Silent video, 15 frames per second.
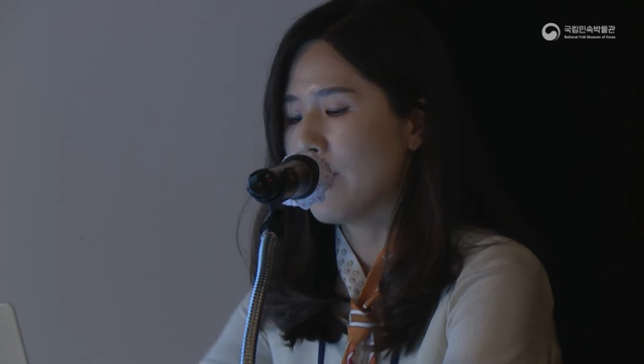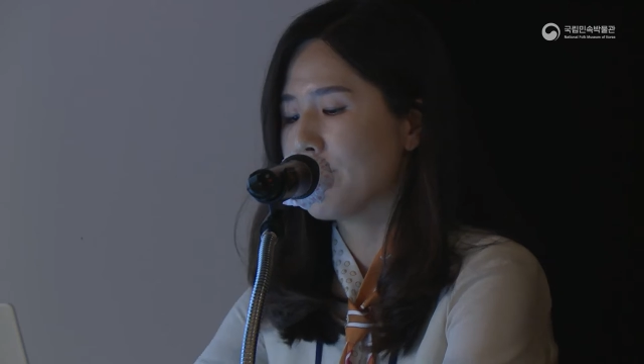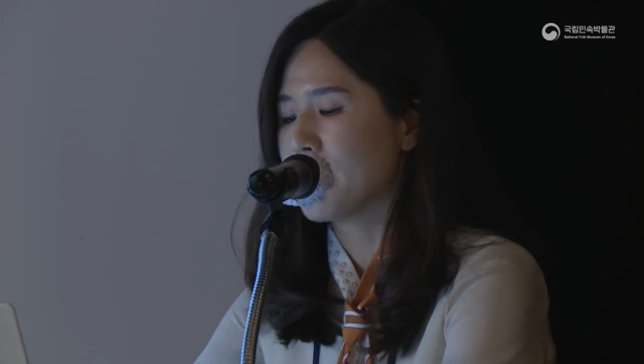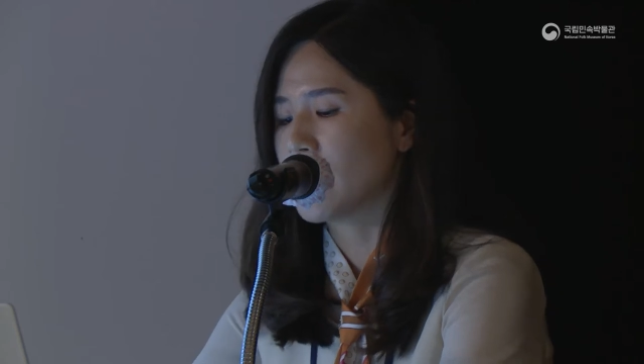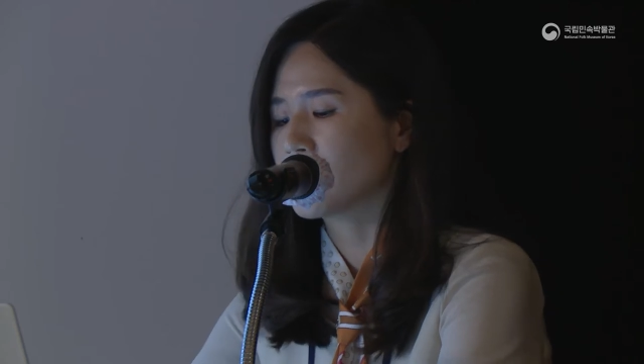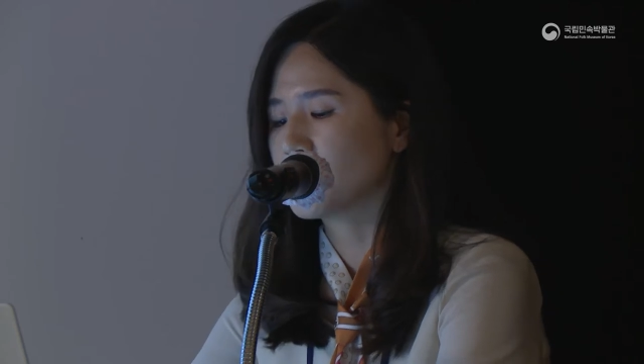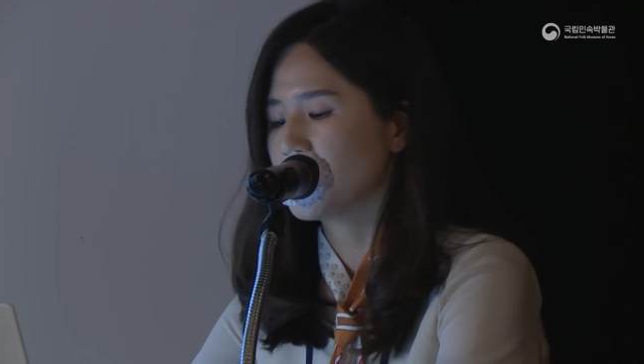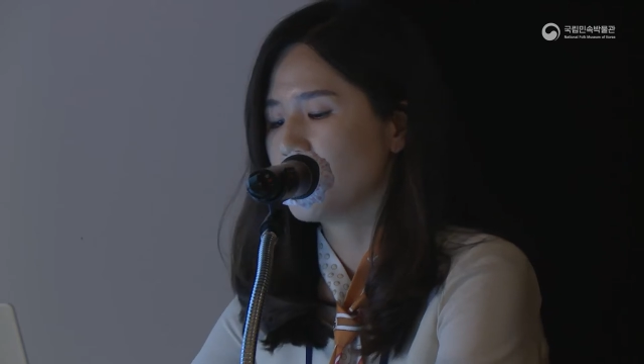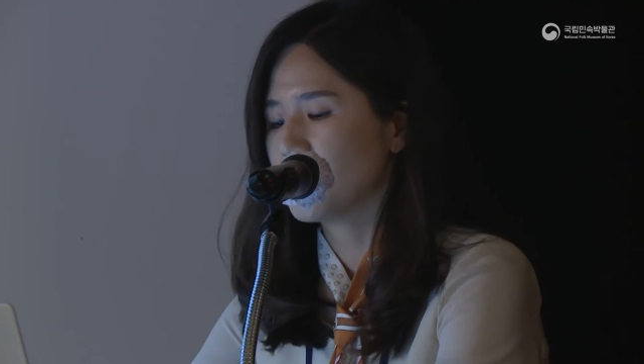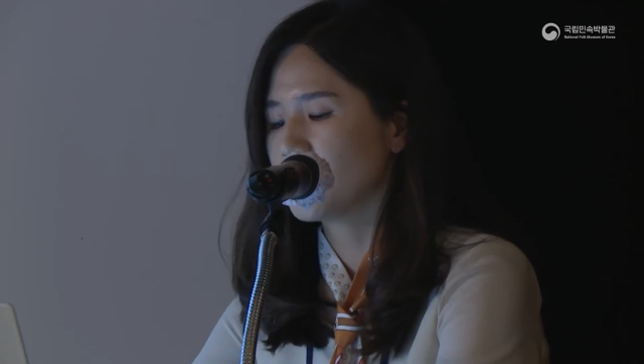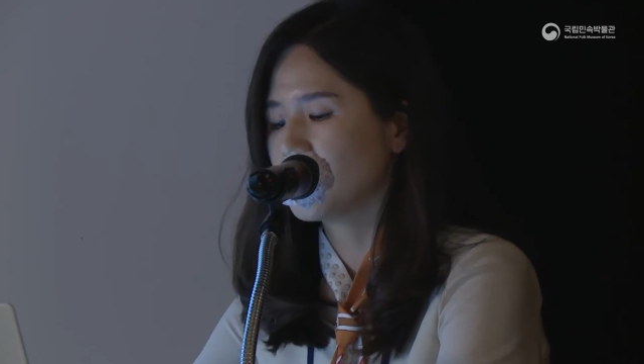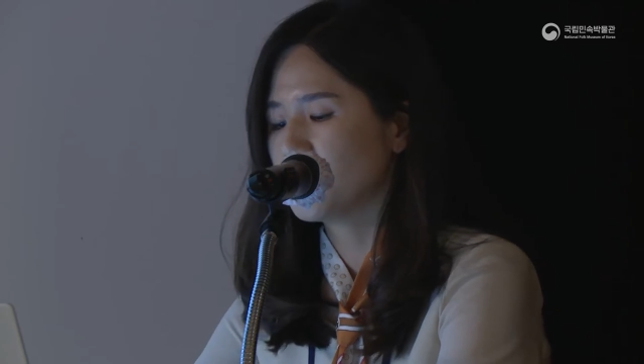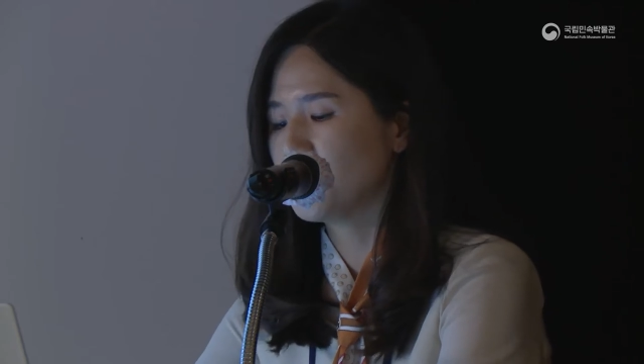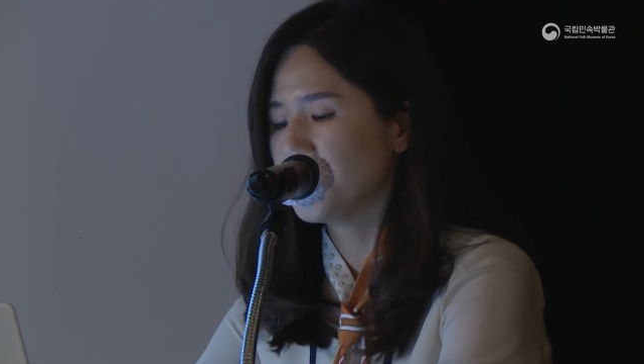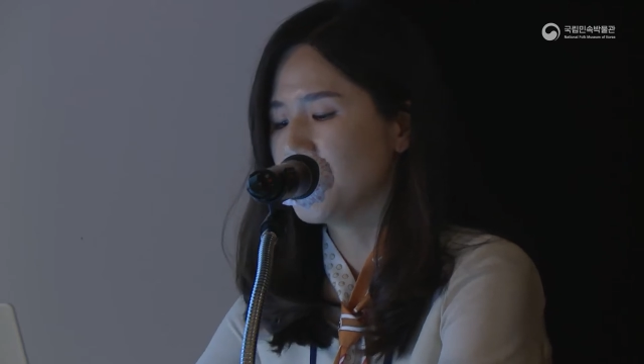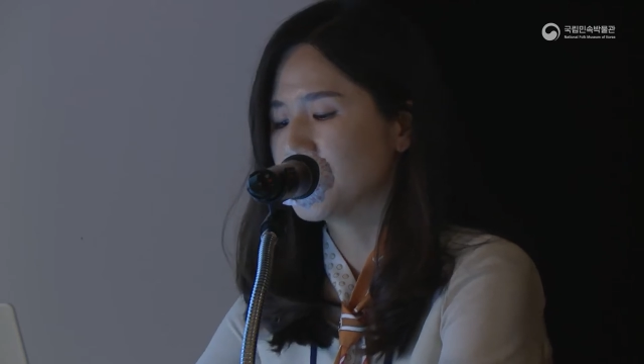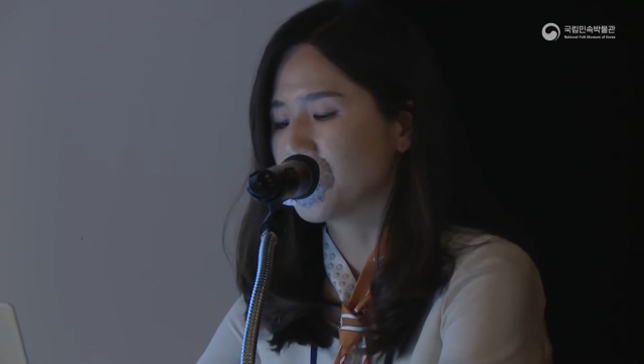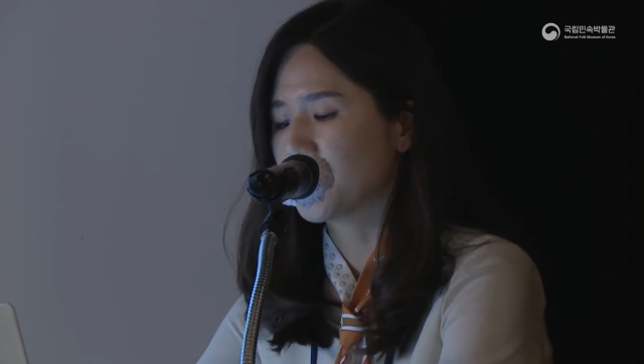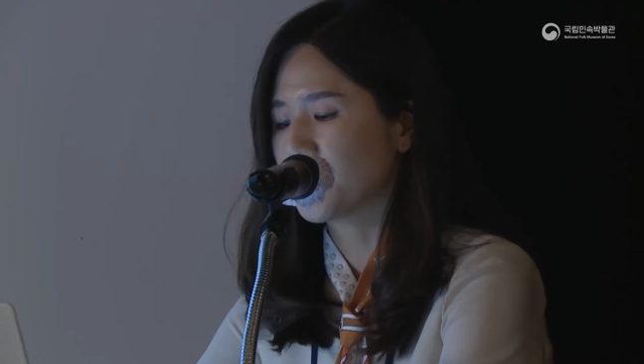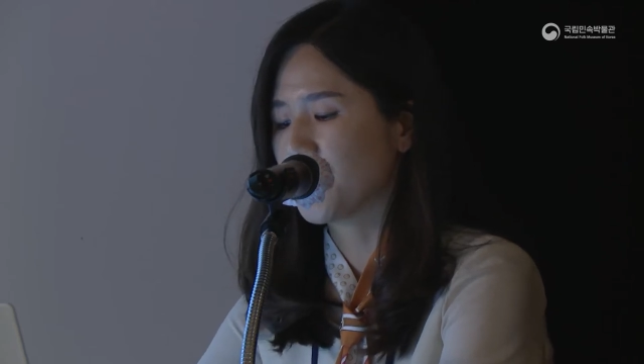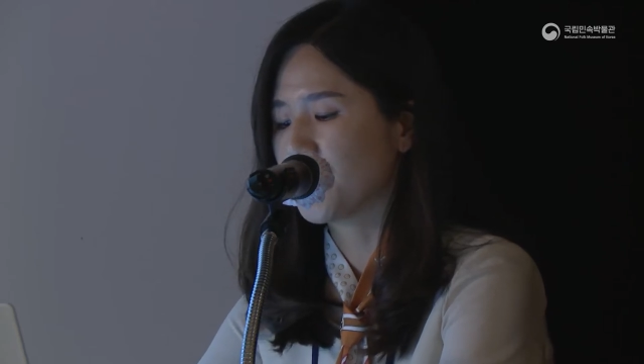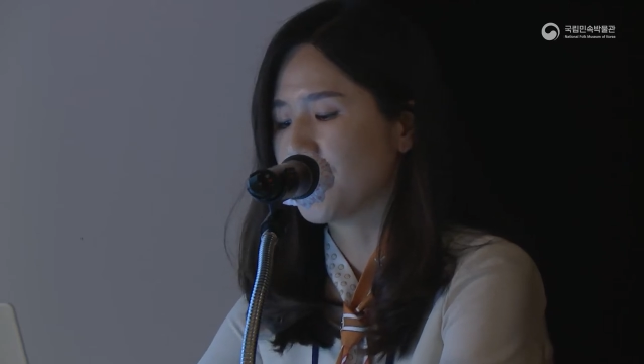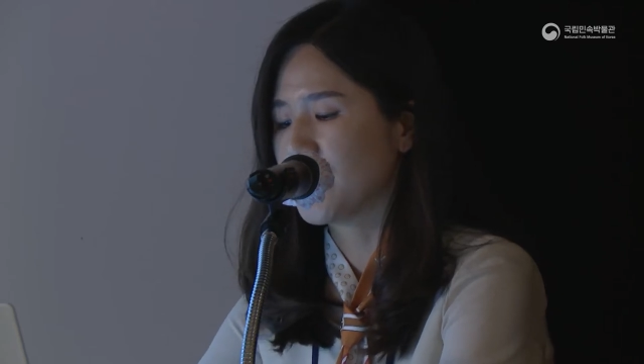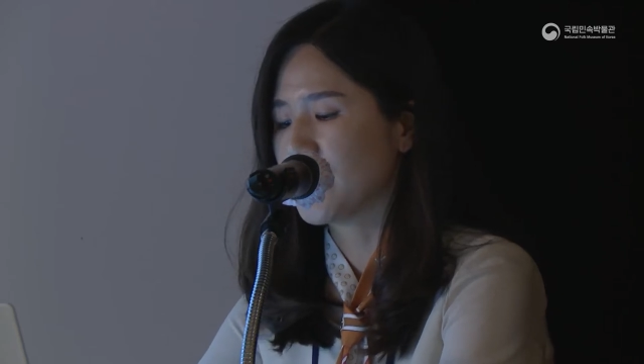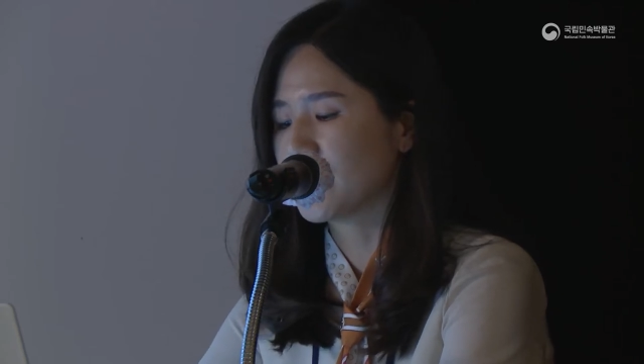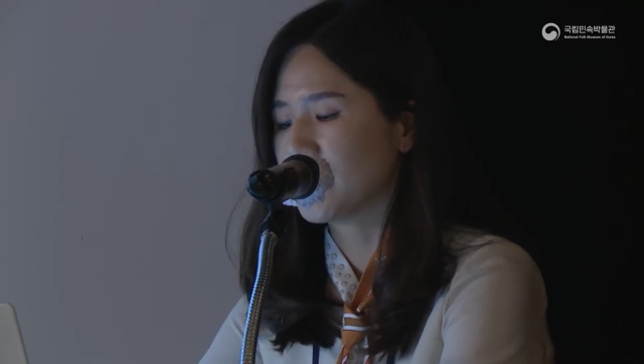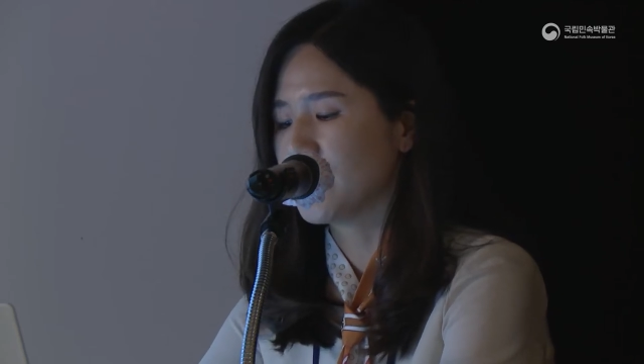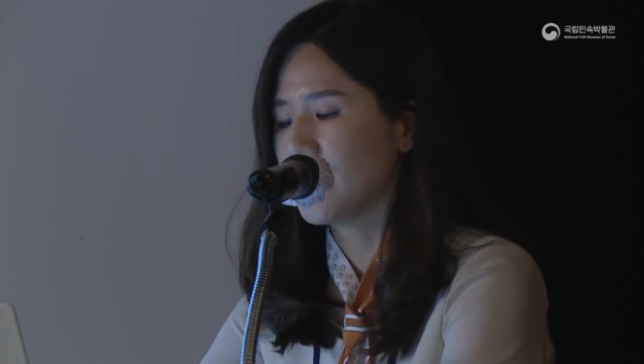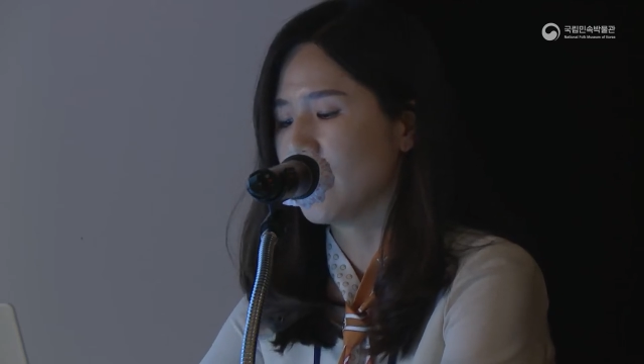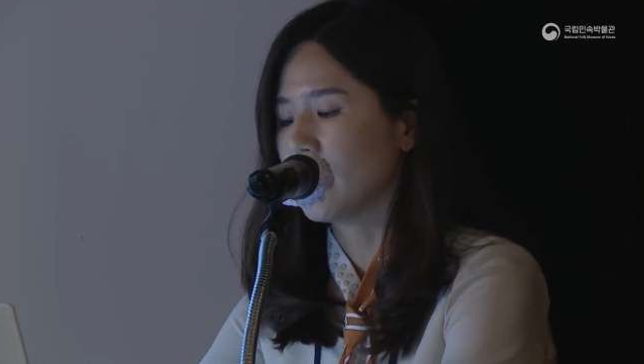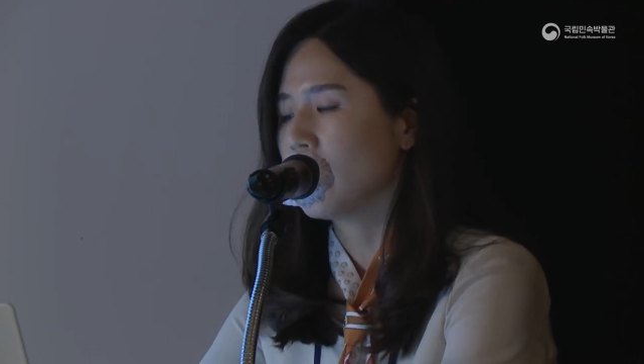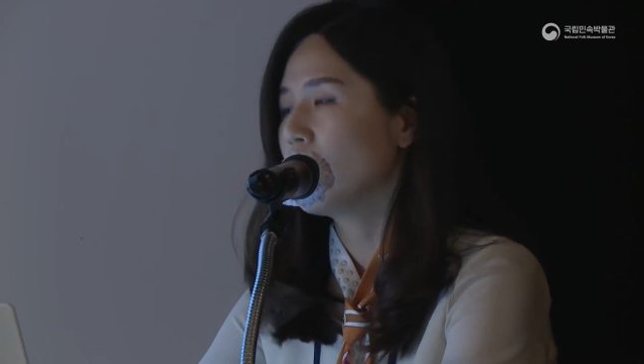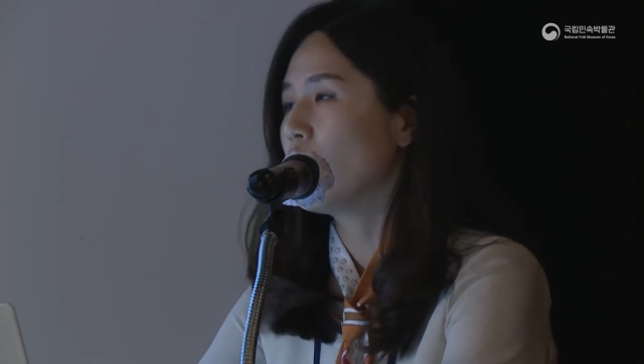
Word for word: 방정원이 소개했었던 이야기에